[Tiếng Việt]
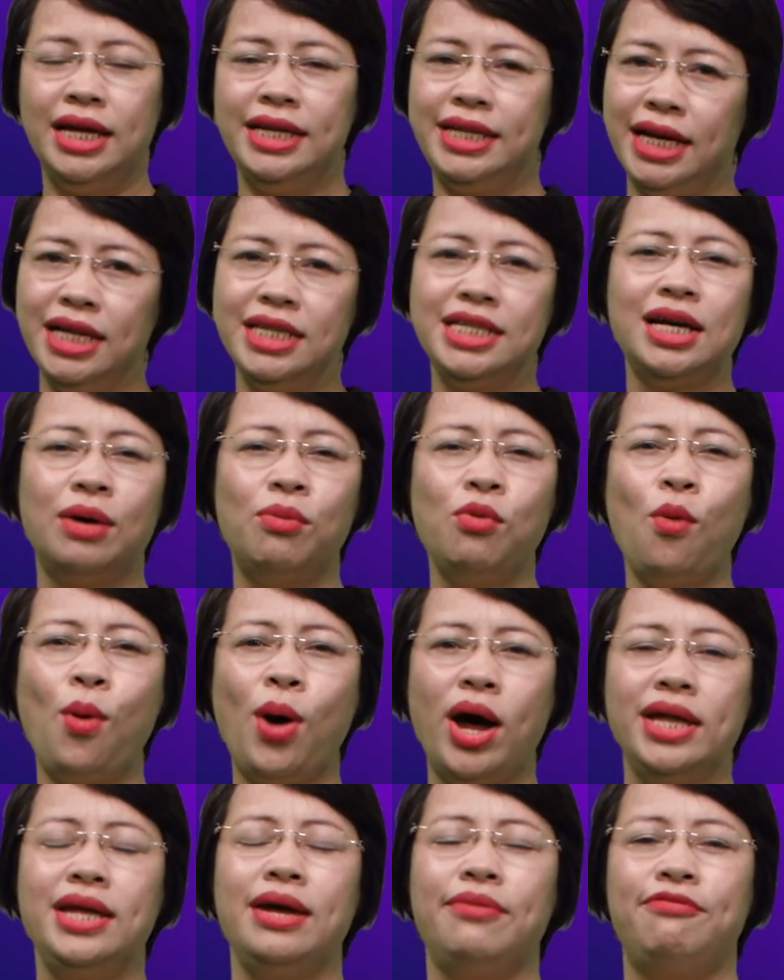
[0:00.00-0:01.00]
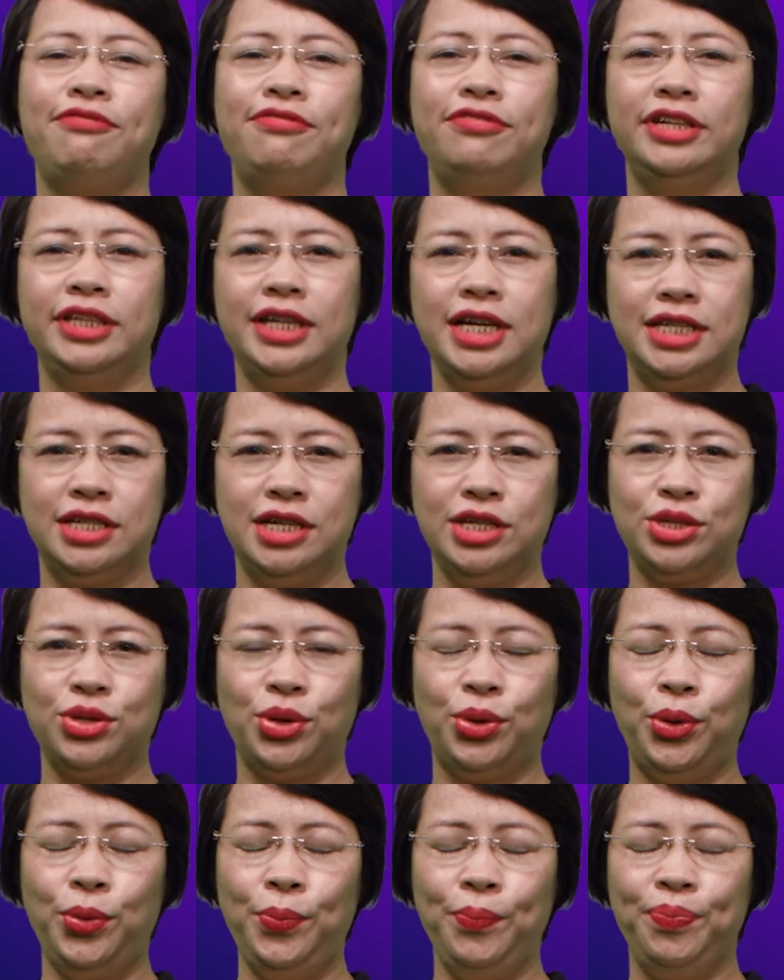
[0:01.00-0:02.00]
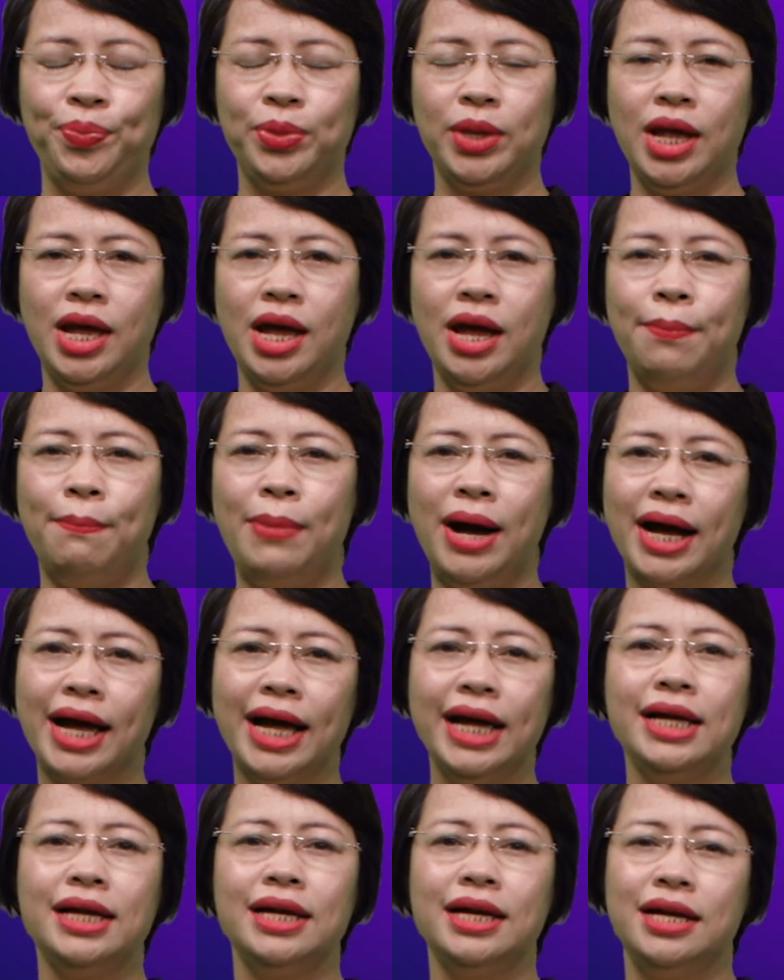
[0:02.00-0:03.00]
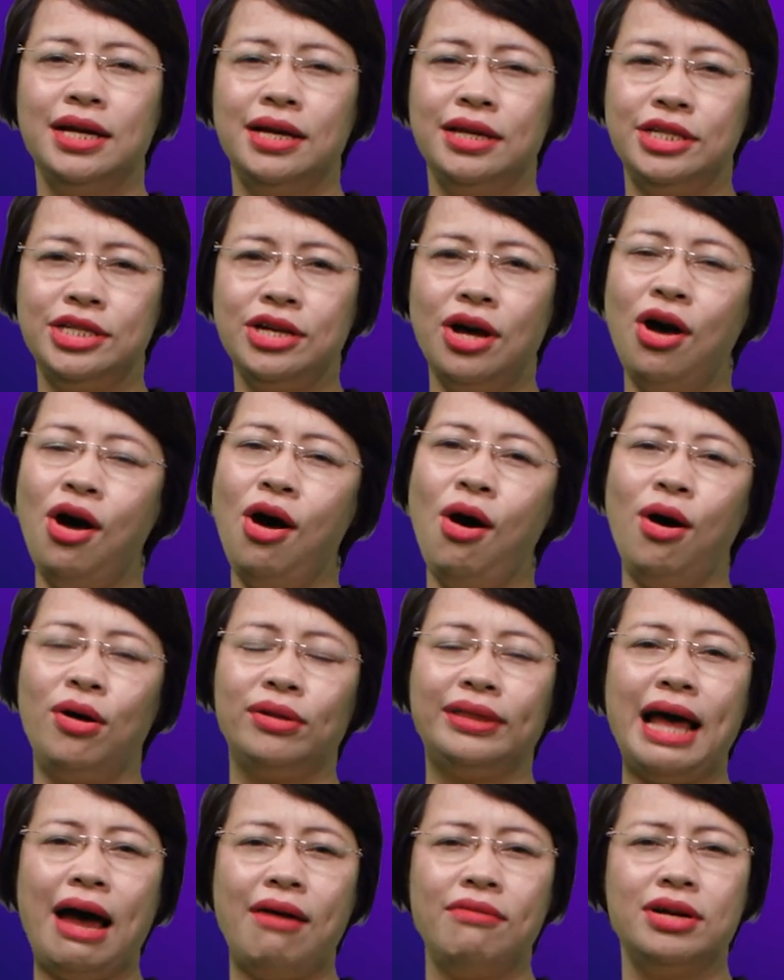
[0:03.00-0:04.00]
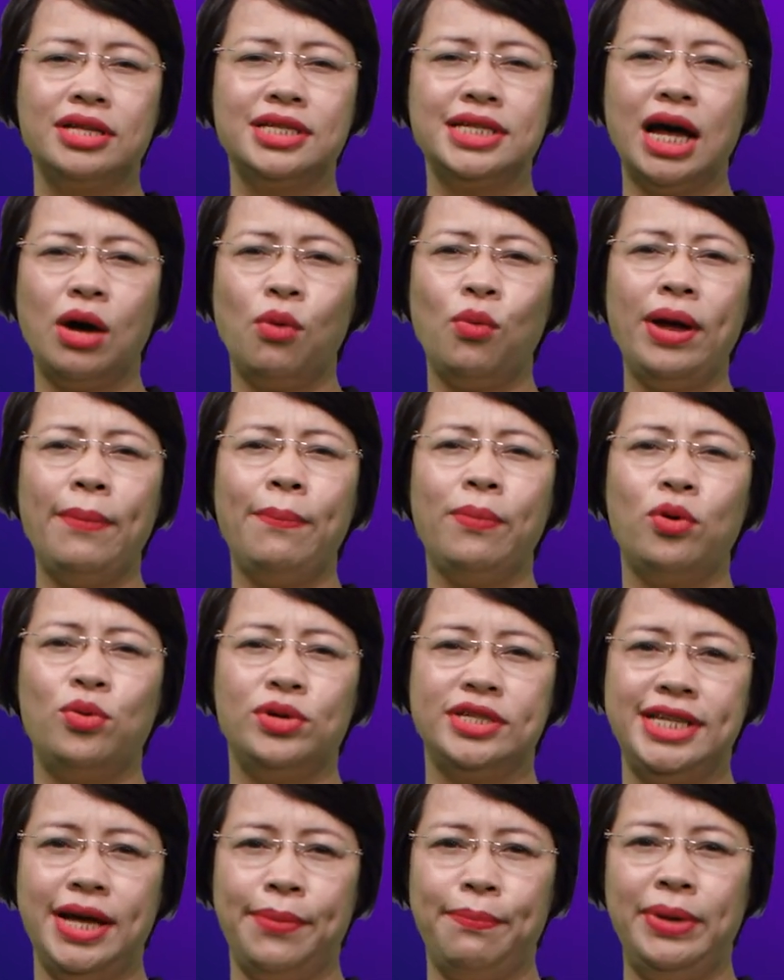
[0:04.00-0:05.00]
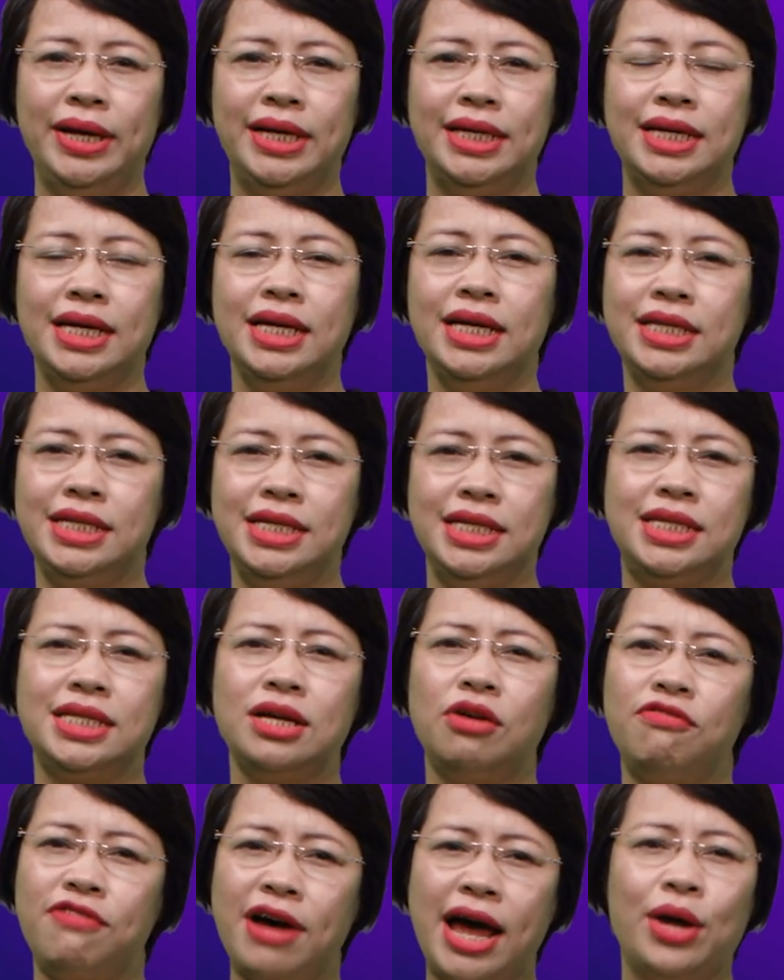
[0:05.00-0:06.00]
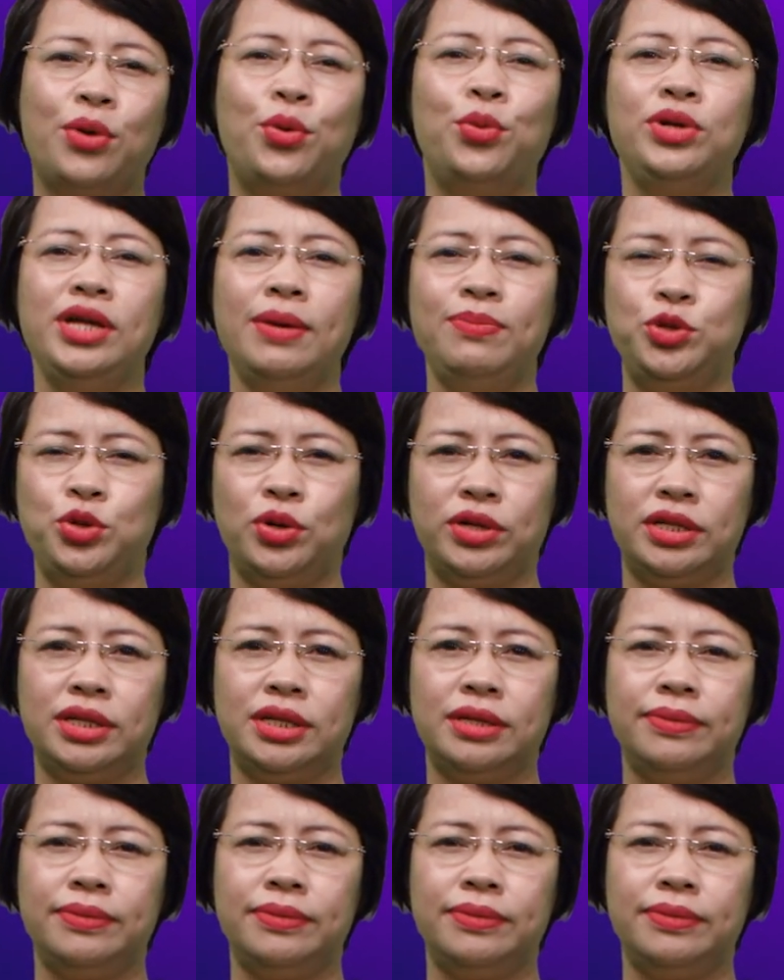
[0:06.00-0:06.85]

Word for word: nhanh chóng hòa nhập với thế giới số bằng cách cho họ tạo được trang web của riêng mình chỉ sau vài cú nhấp chuột.